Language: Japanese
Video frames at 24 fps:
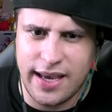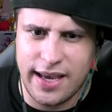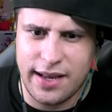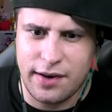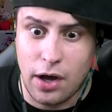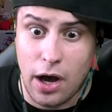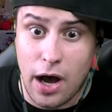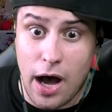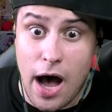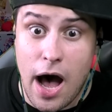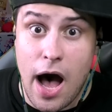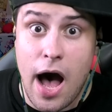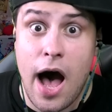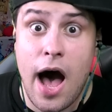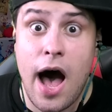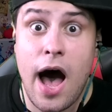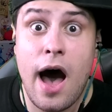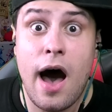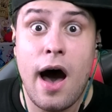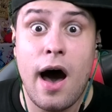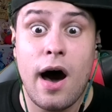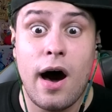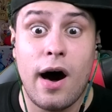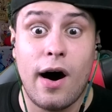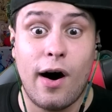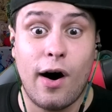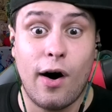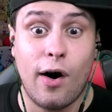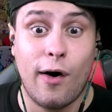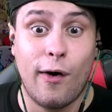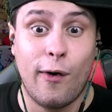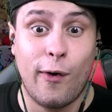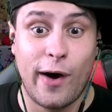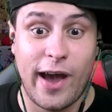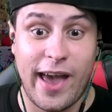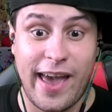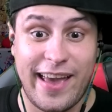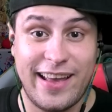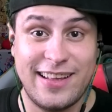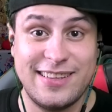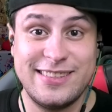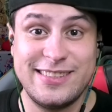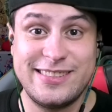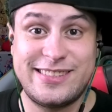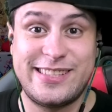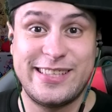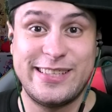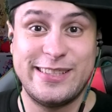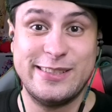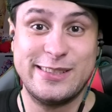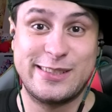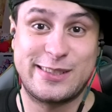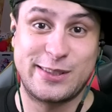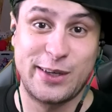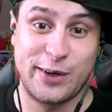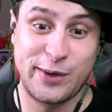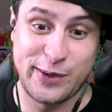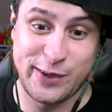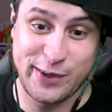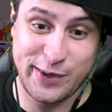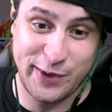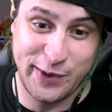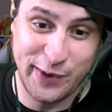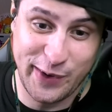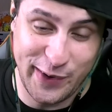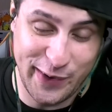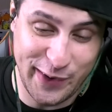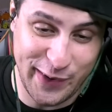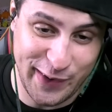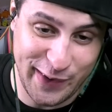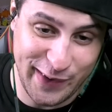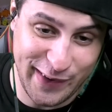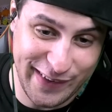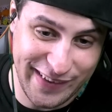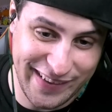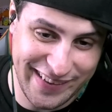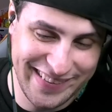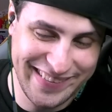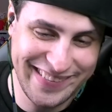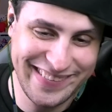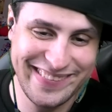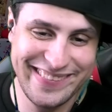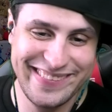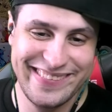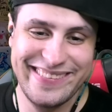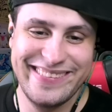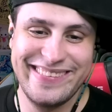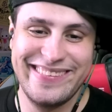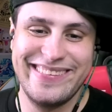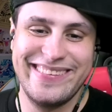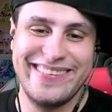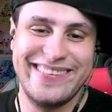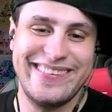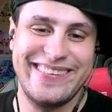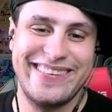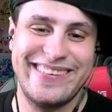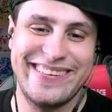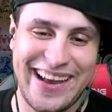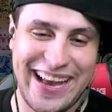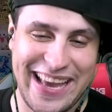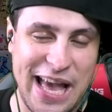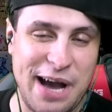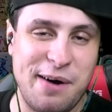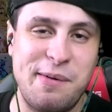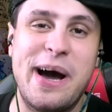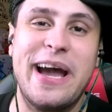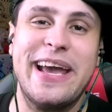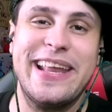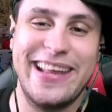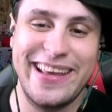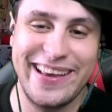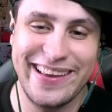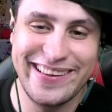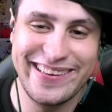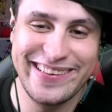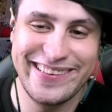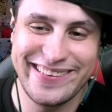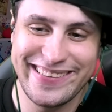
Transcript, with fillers: きの変人速攻。やばい。いいね。